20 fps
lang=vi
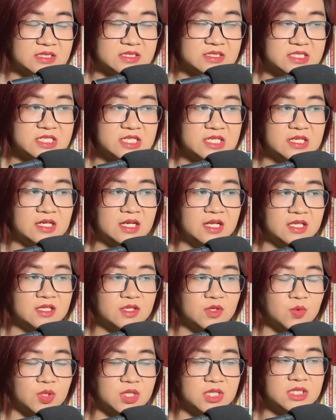Chi
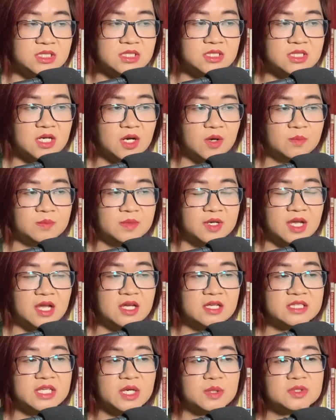linh của hư không,
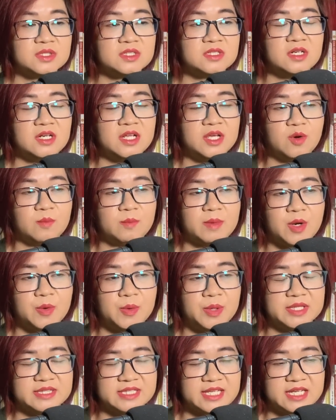theo tư liệu mà
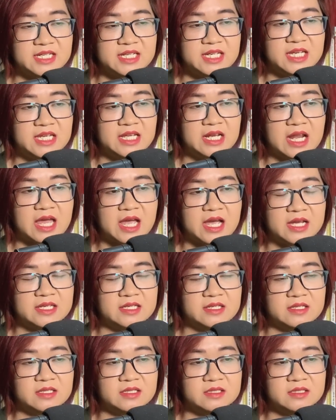Huyền Thanh ghi lại